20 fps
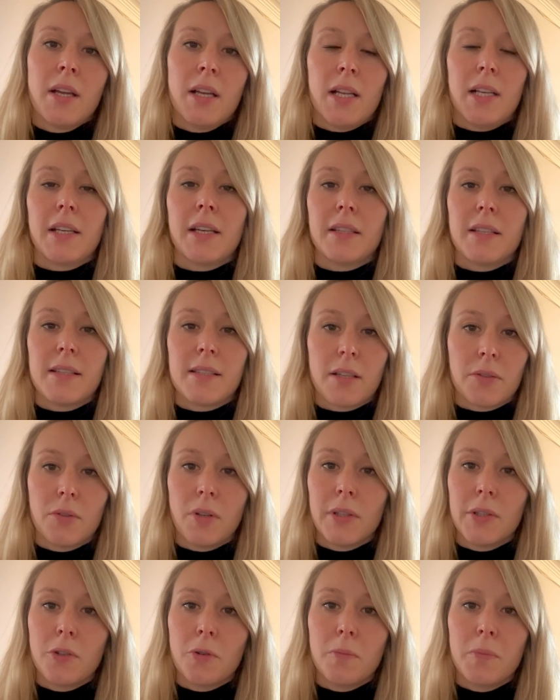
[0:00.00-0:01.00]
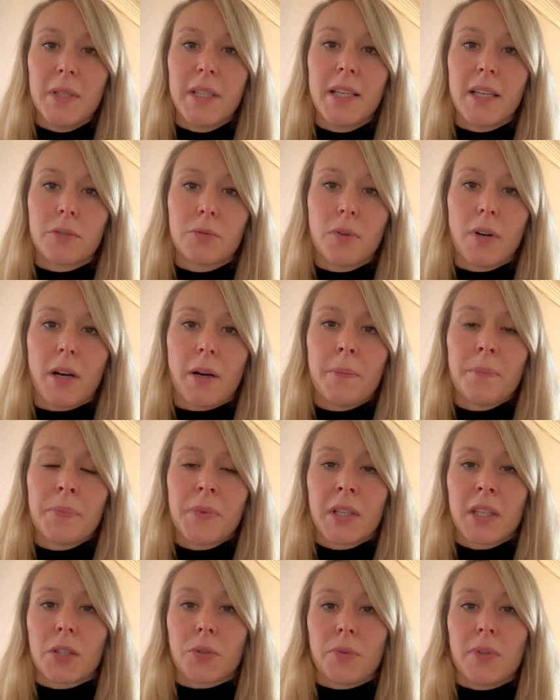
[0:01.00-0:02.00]
Il y a des ateliers obligatoires
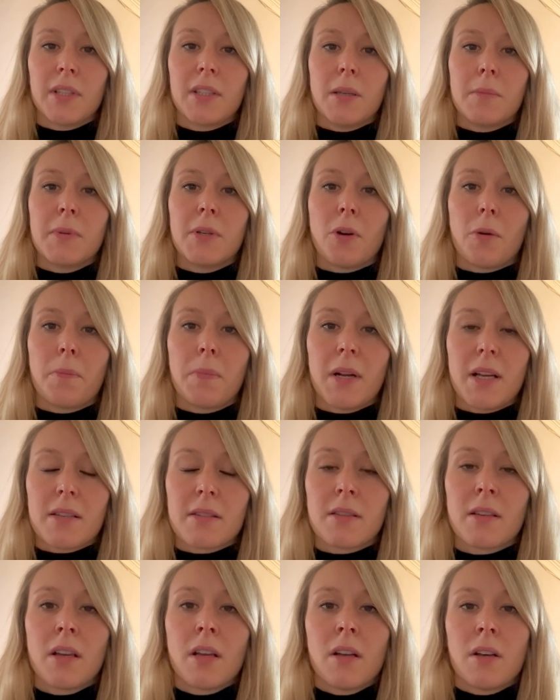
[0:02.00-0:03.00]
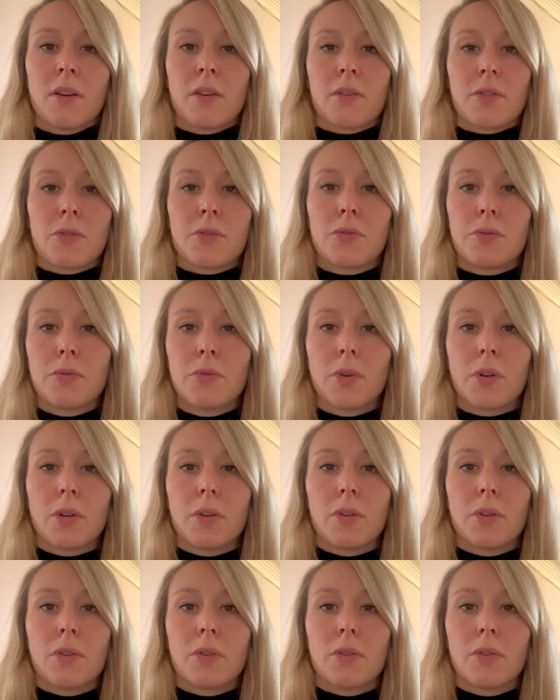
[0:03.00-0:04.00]
qui ont été mis en place sur
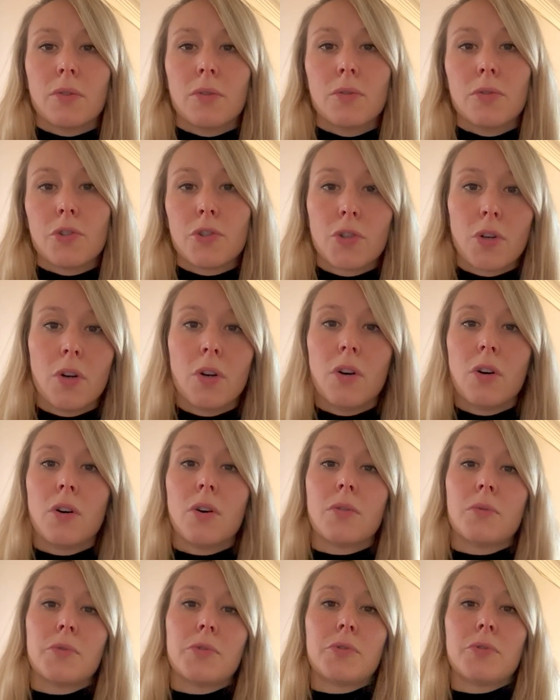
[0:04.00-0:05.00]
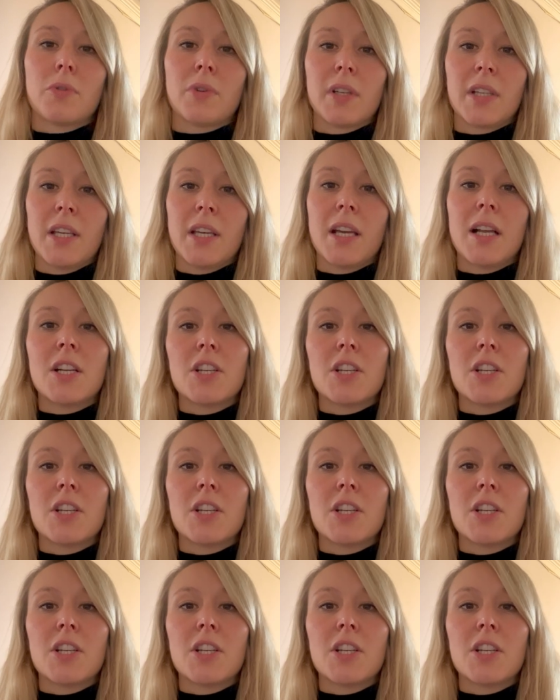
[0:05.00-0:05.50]
le genre ou sur les